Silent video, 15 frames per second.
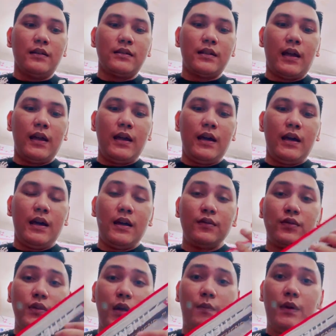Saya
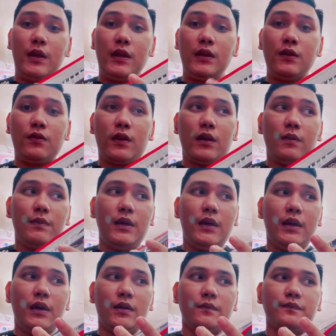sudah beli ini kurang
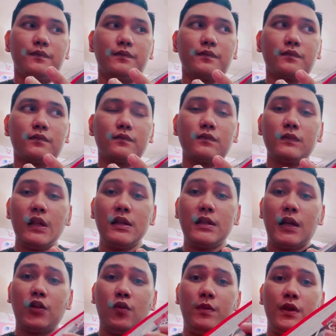lebih
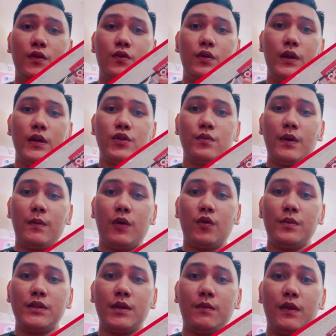satu minggu ya, cuma baru
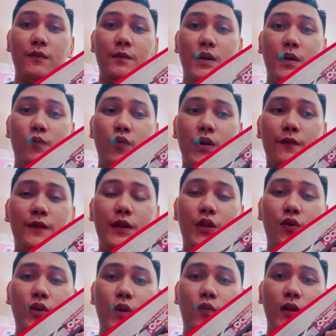bisa beli buat
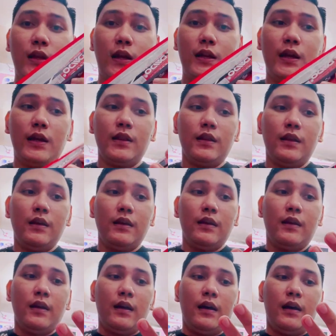videonya buat kalian.
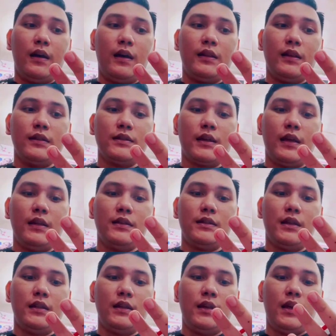Uh, dan saya di
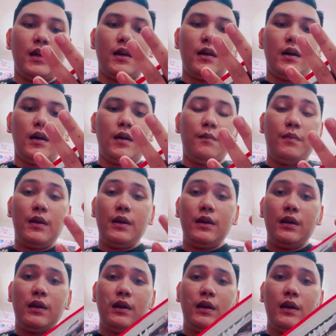sini uh,
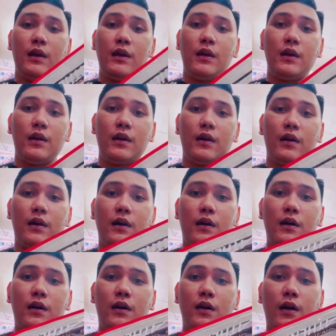beli
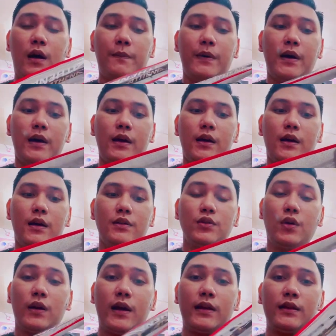uh, apa
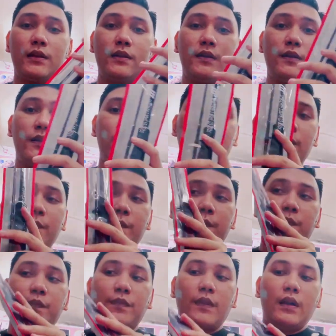joran
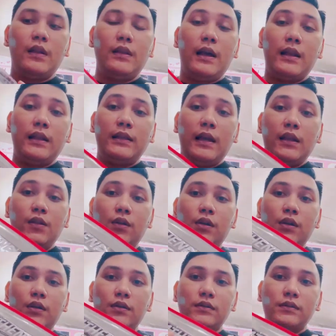dari Daido.
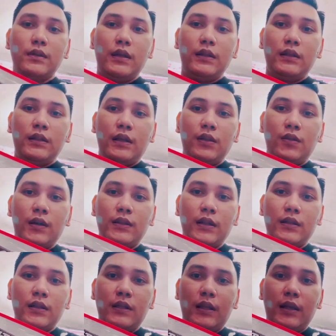Ini Daido
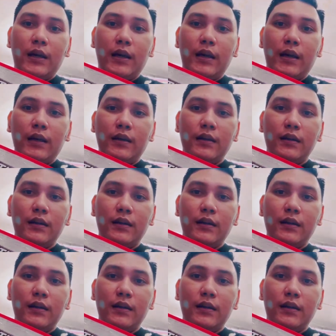ATM 3 ya.